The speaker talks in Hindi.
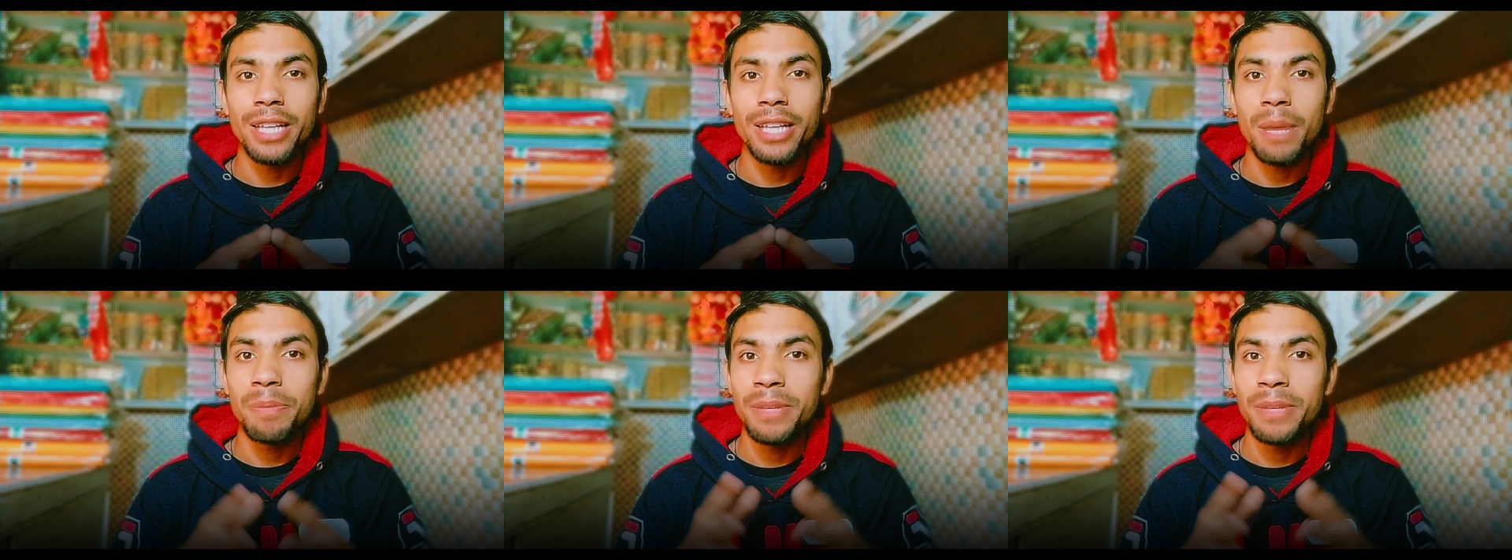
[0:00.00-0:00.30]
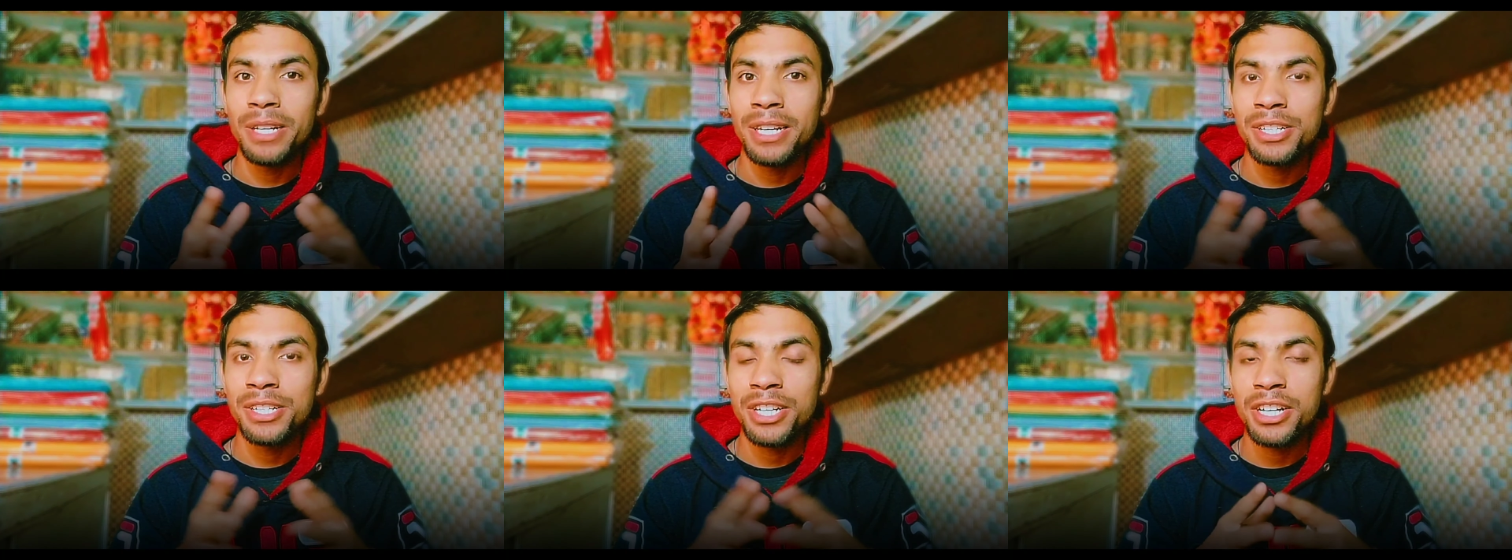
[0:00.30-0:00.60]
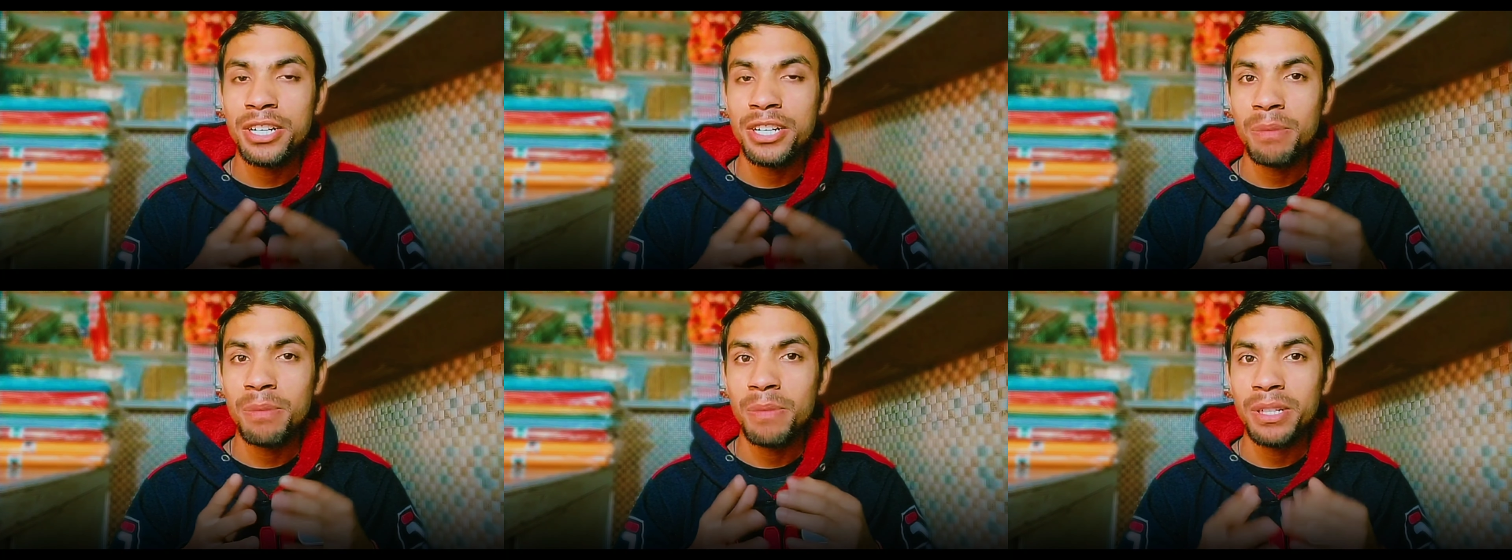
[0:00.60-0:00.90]
करते हैं अपनी लिस्ट
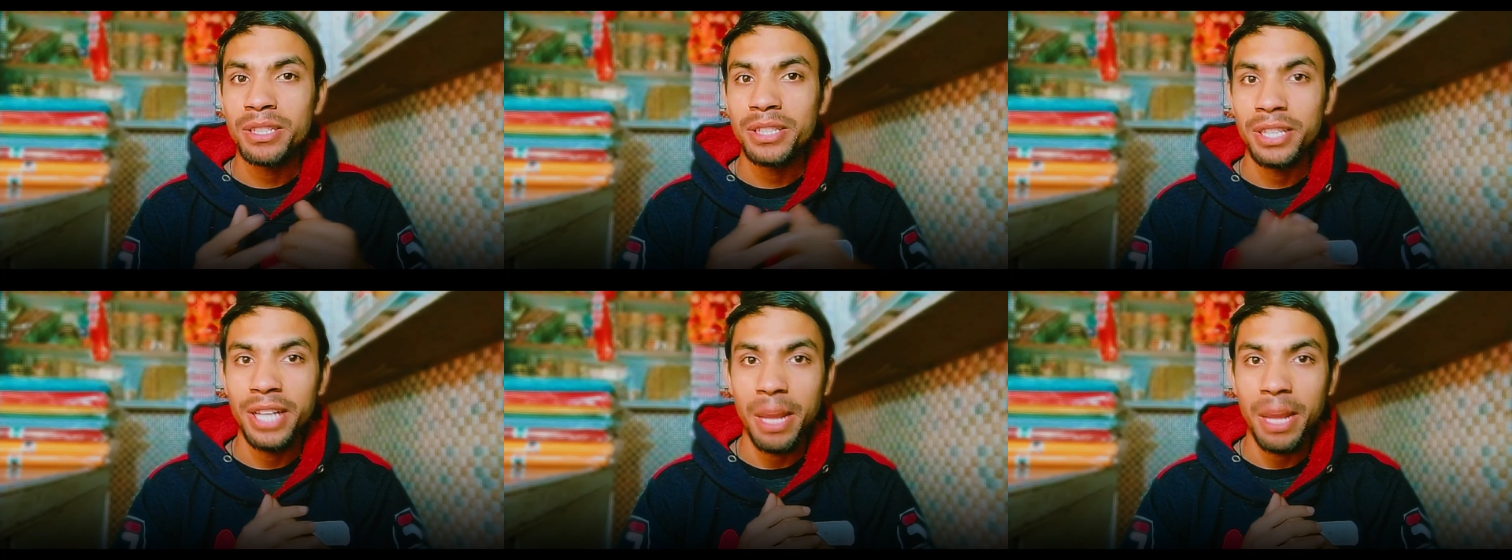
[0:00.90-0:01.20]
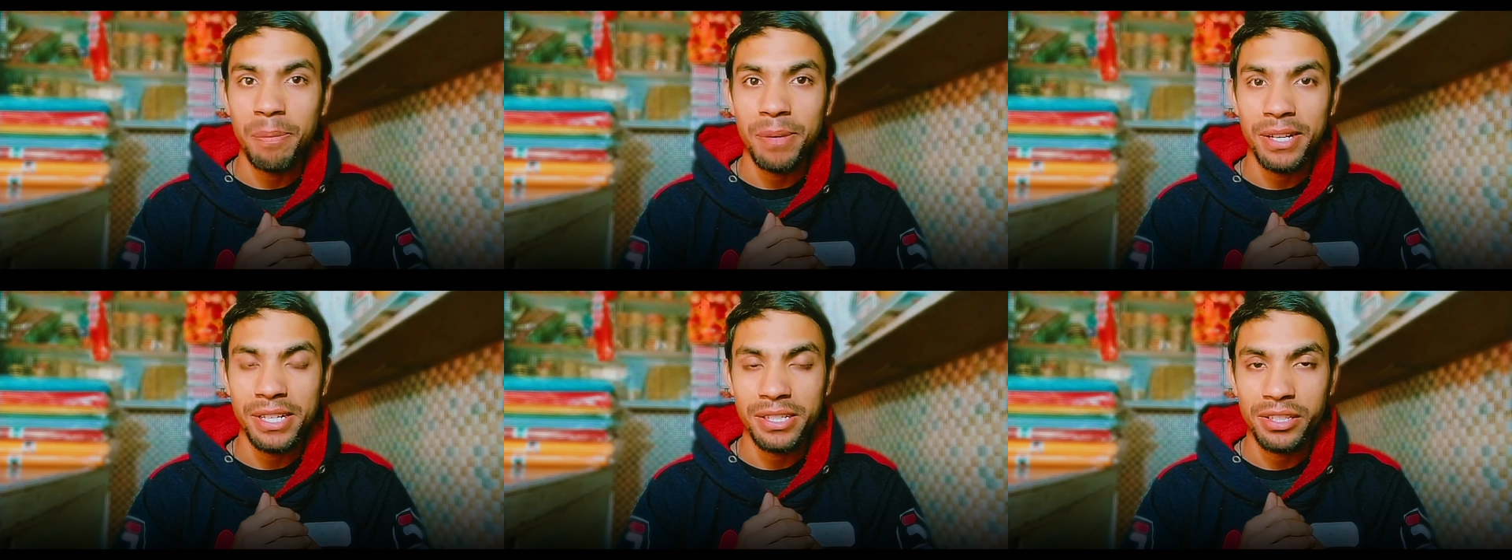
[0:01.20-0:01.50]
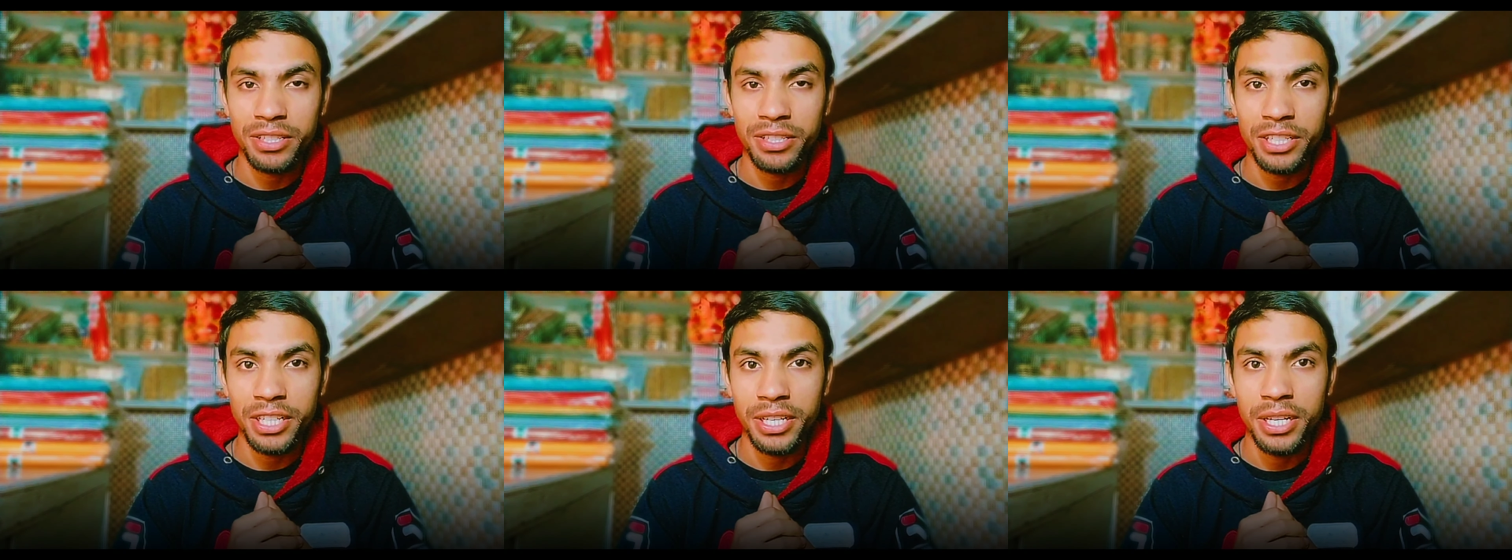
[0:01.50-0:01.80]
की नंबर थ्री
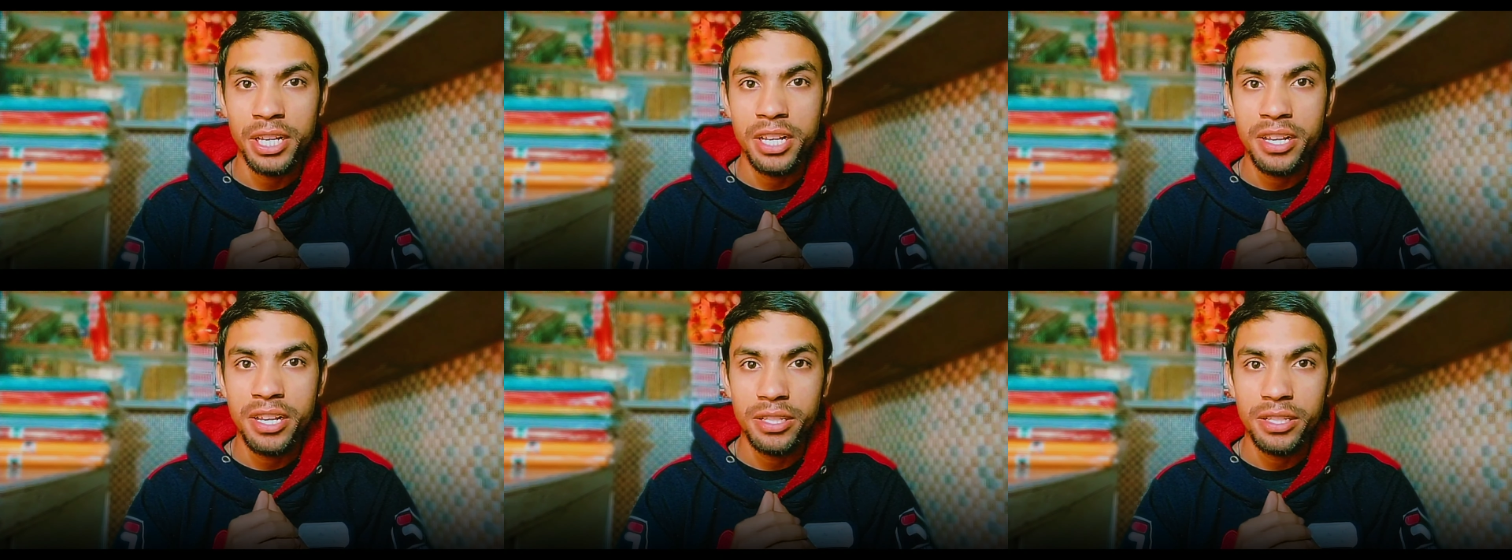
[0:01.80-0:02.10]
एप्लीकेशन की